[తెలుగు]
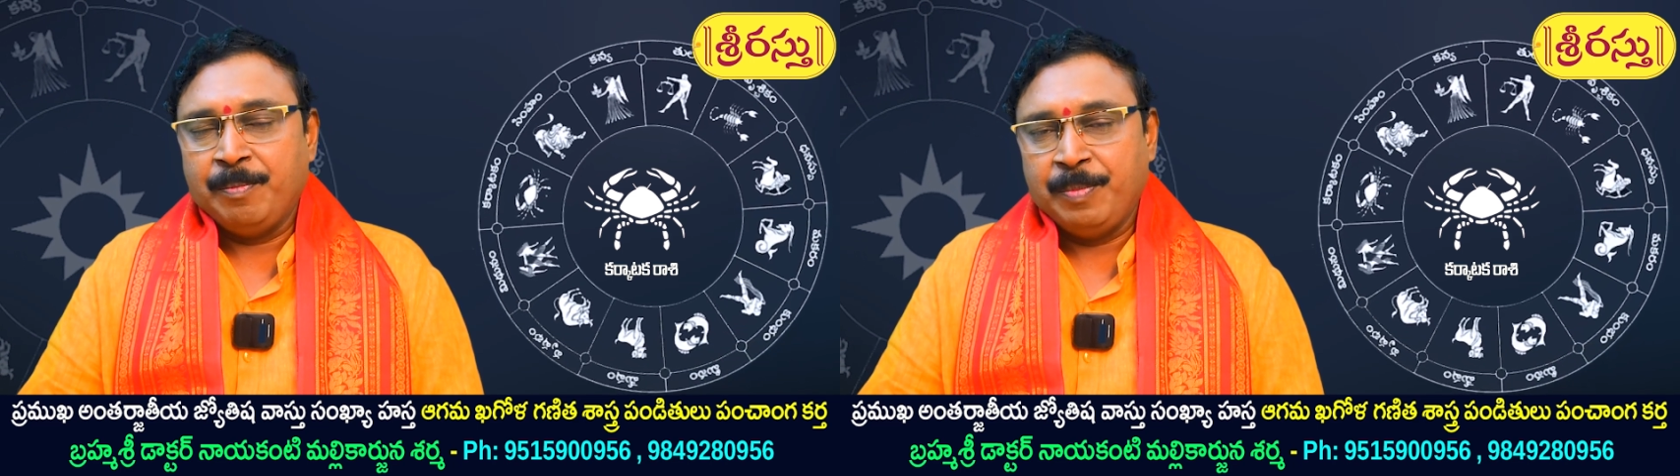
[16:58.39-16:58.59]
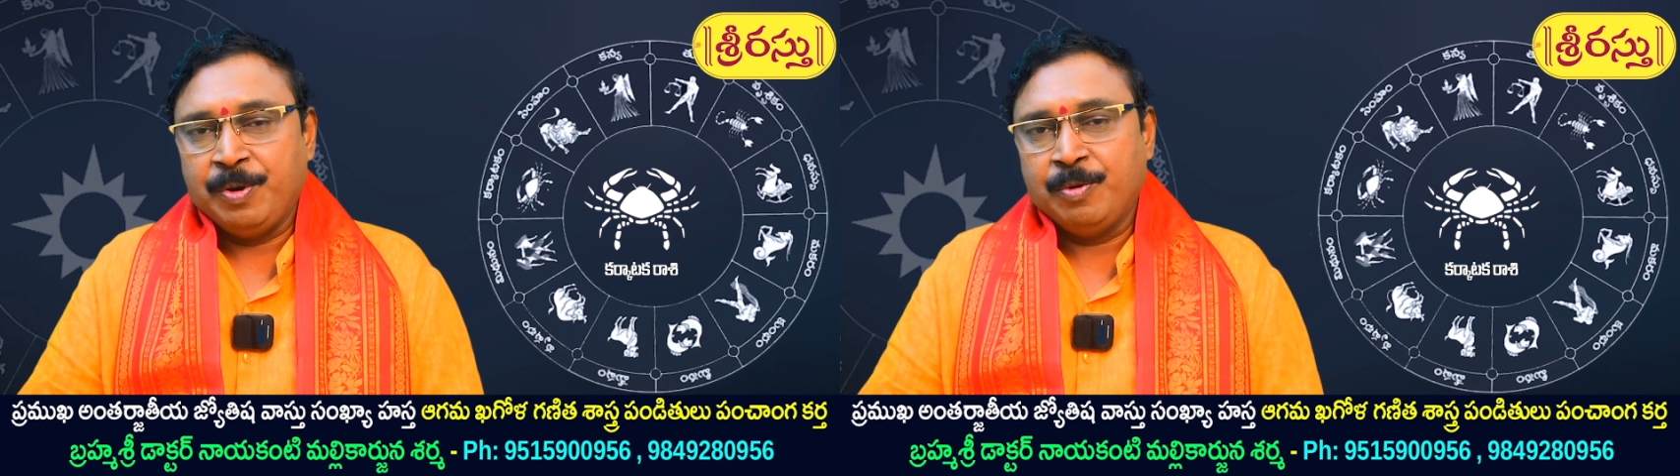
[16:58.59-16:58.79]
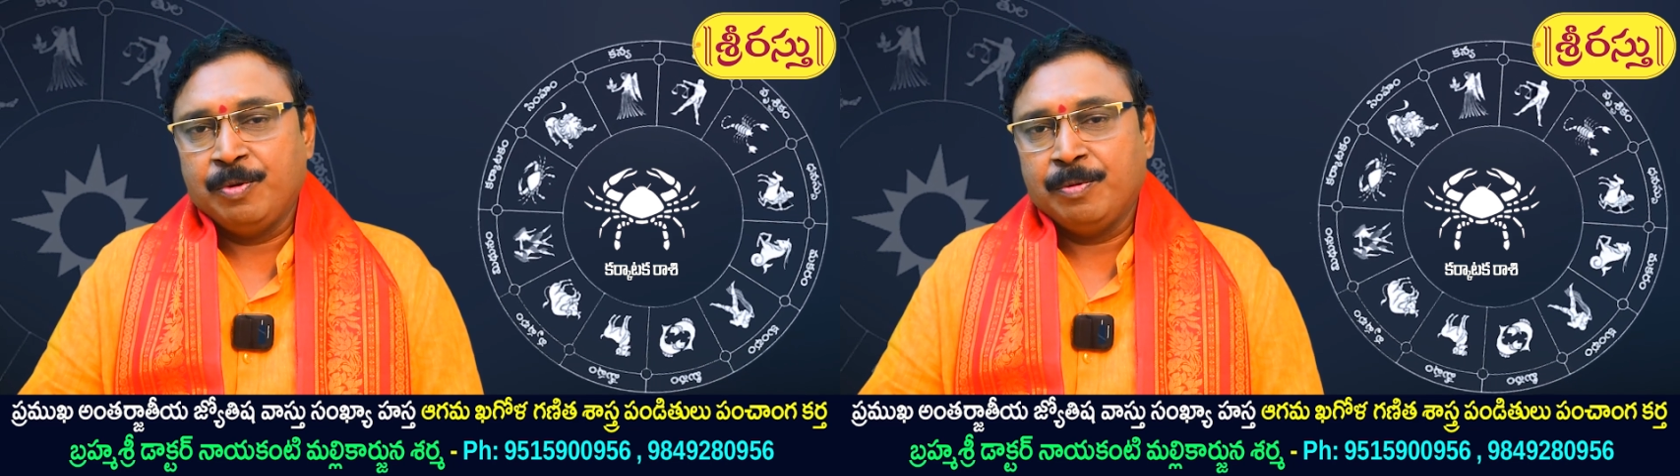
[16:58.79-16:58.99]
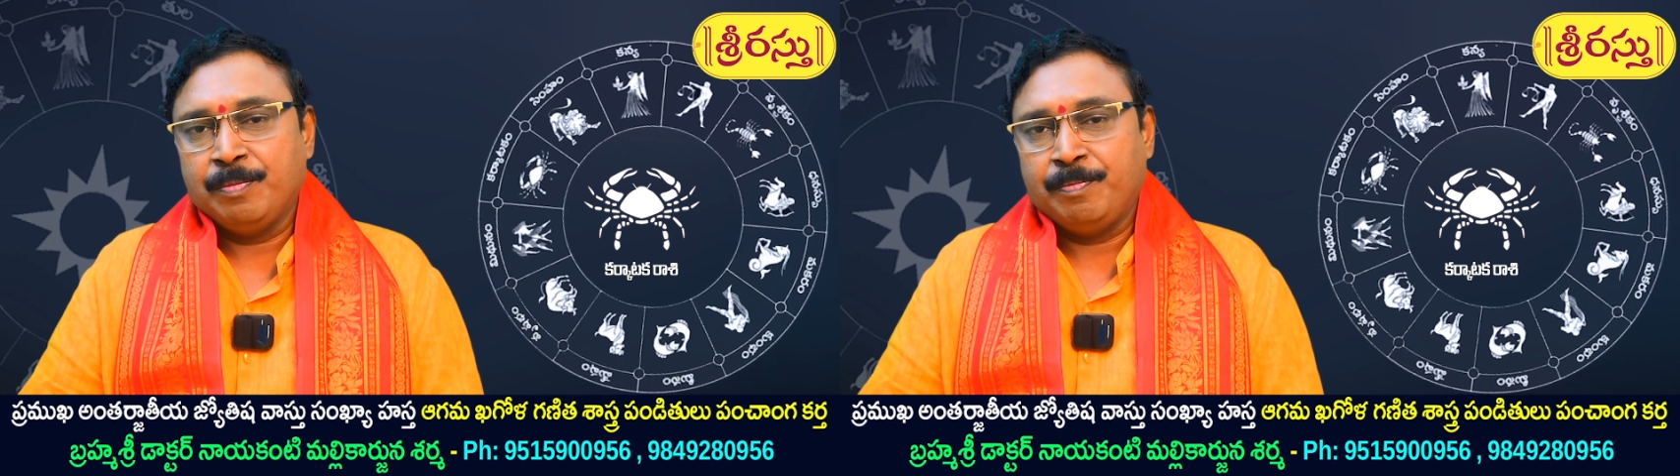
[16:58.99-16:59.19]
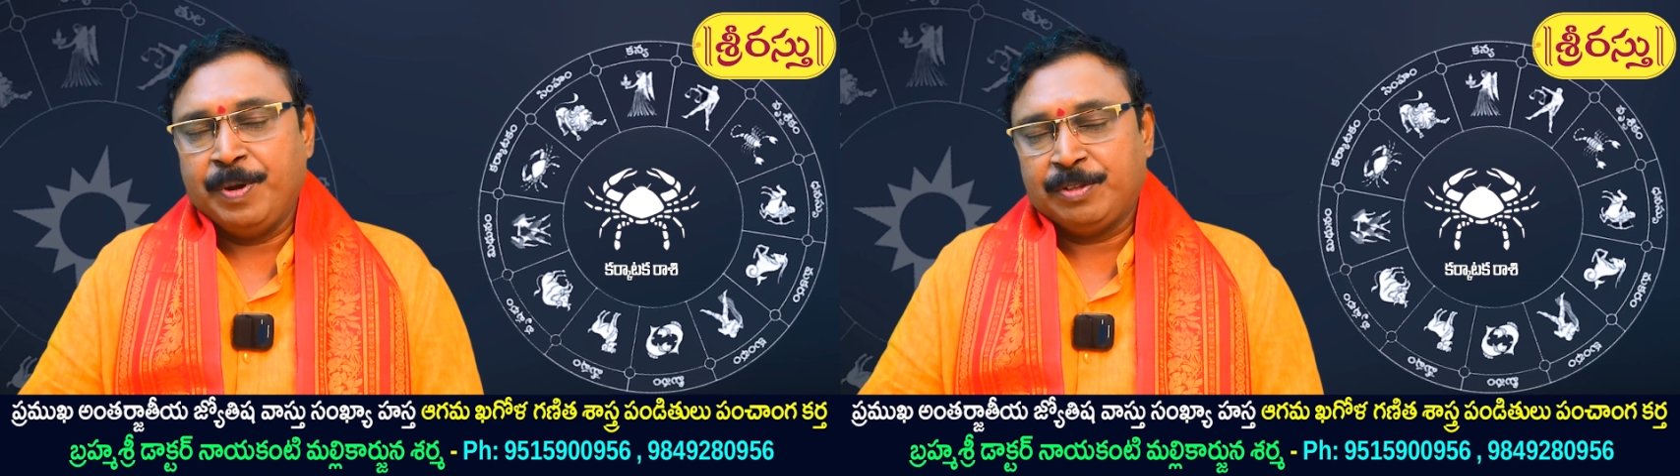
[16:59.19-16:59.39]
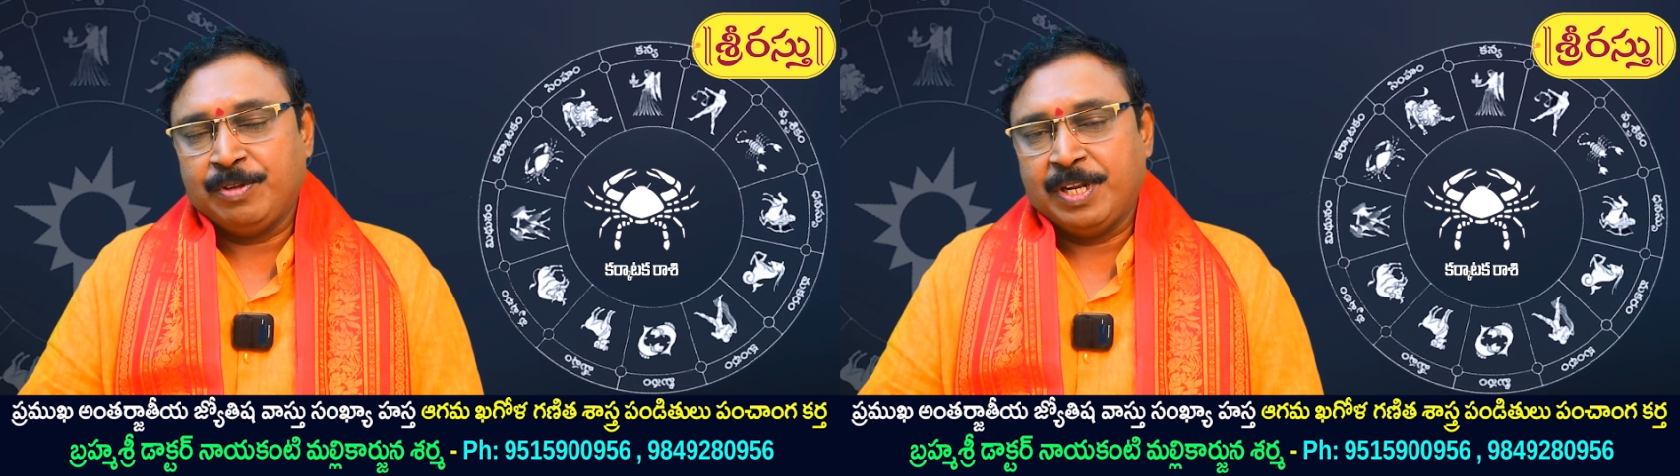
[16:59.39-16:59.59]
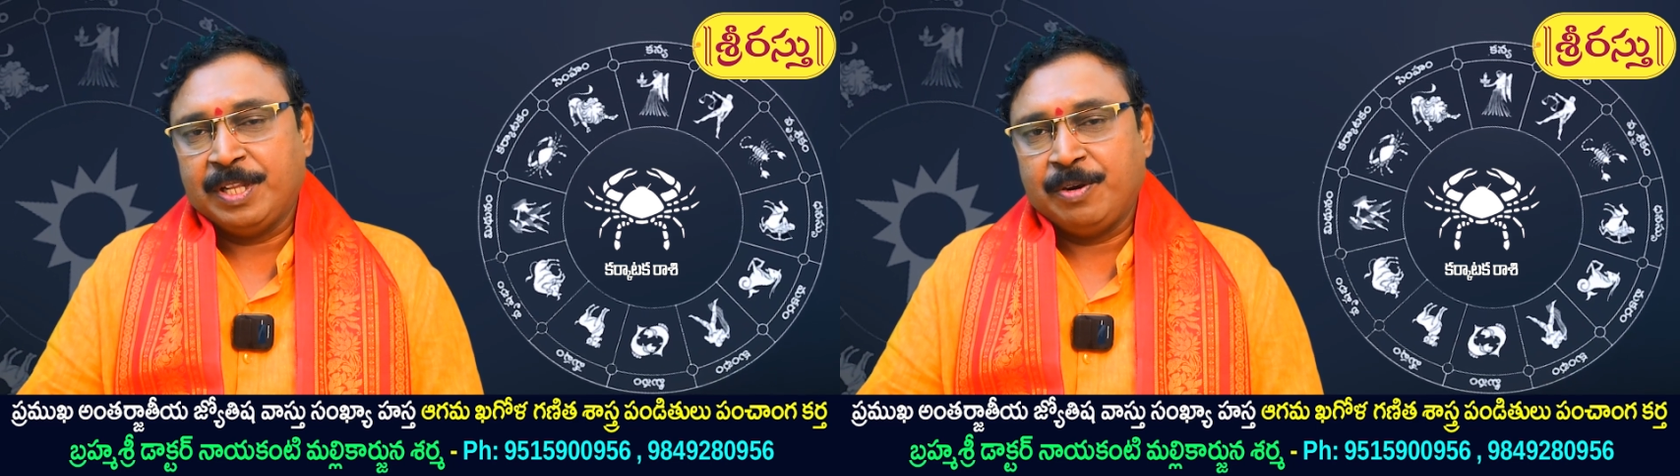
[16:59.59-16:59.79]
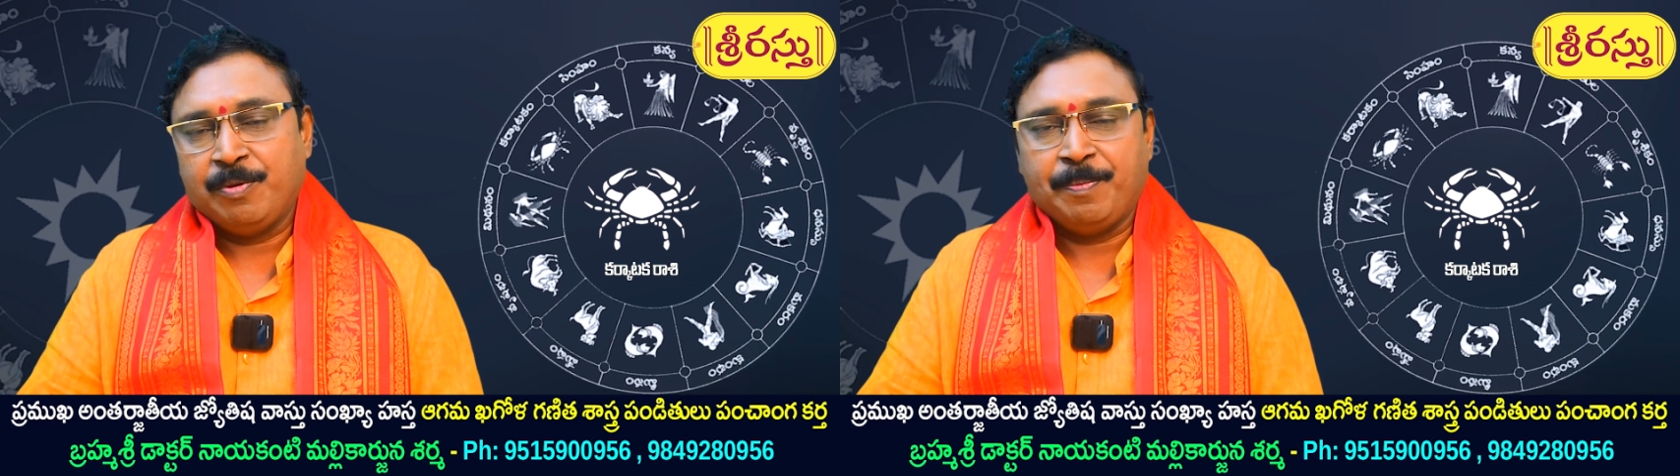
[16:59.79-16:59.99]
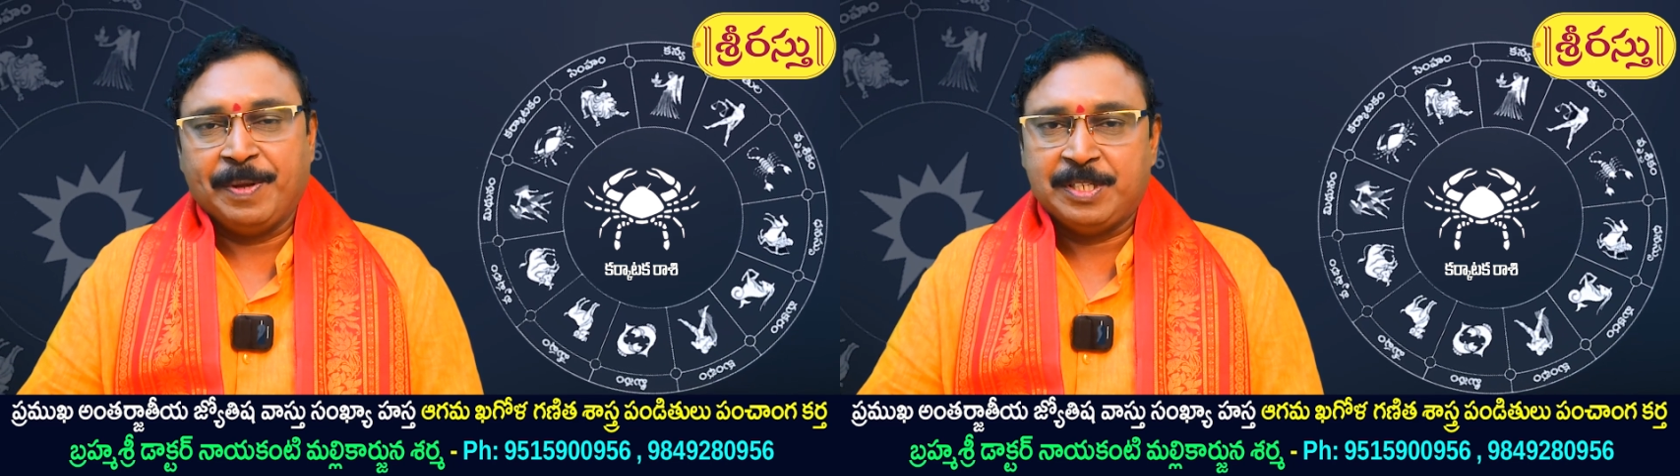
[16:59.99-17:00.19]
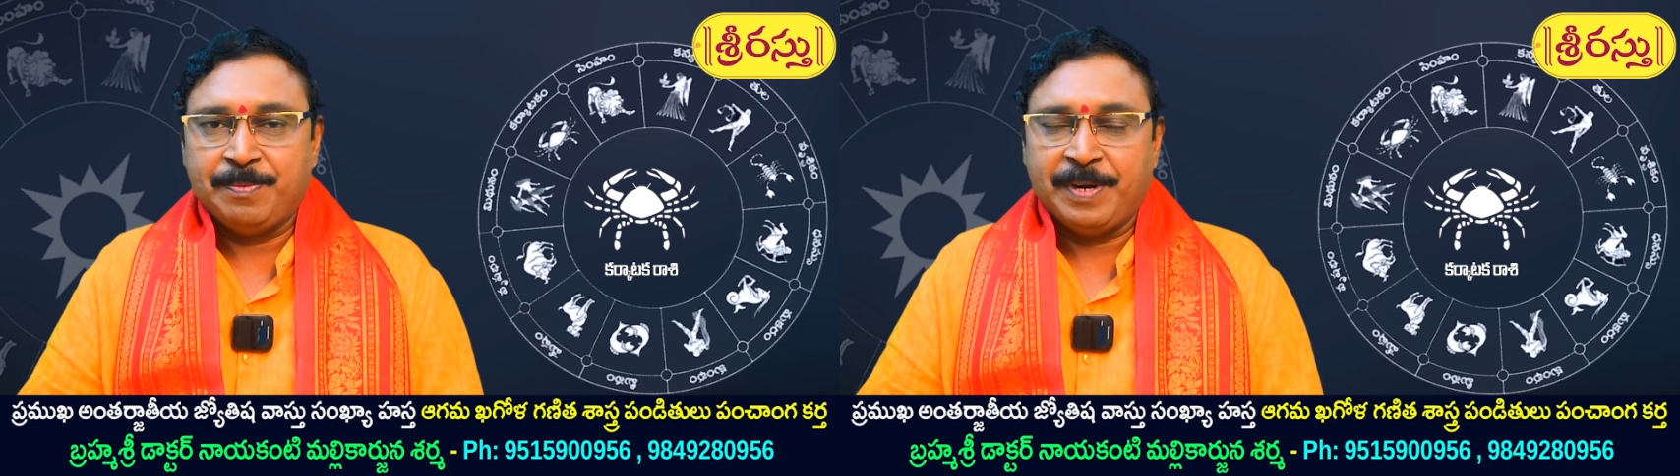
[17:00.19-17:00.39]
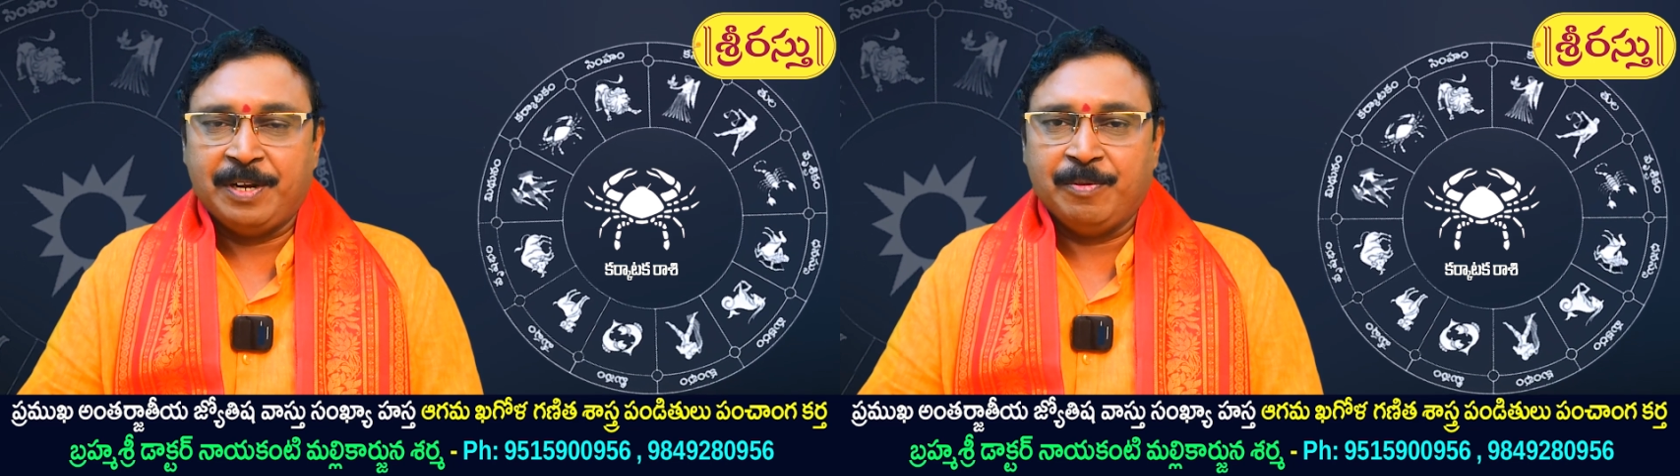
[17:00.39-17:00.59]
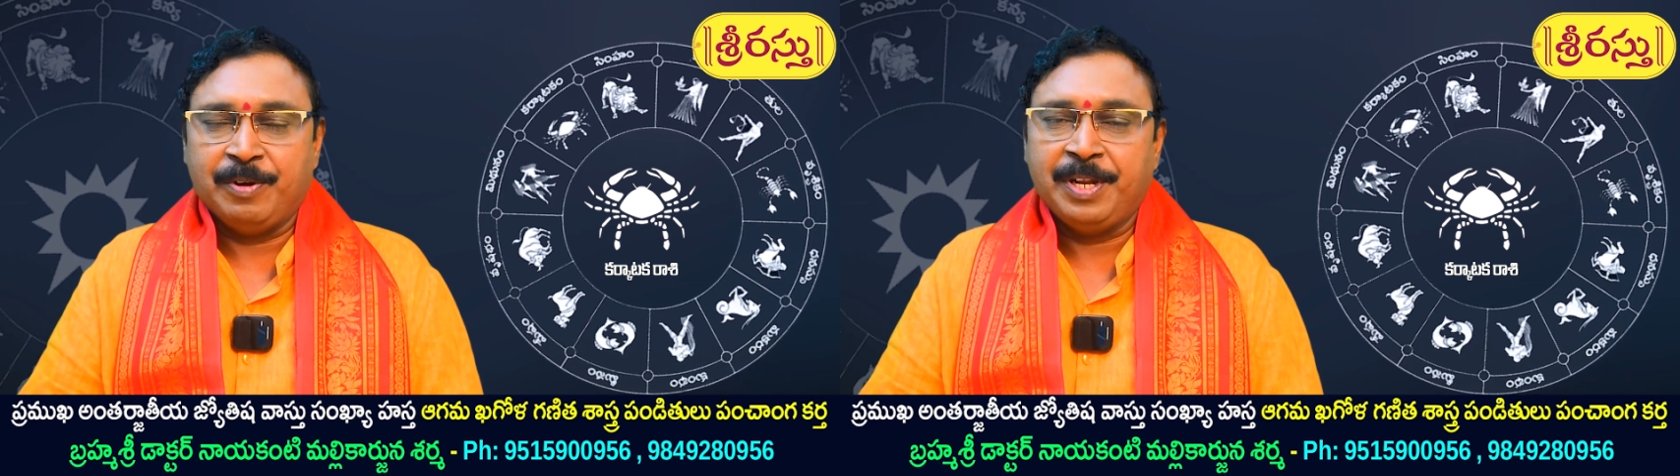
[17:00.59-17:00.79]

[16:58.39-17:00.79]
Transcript: మీరు భక్తులందరికీ కూడా పంచిపెట్టడం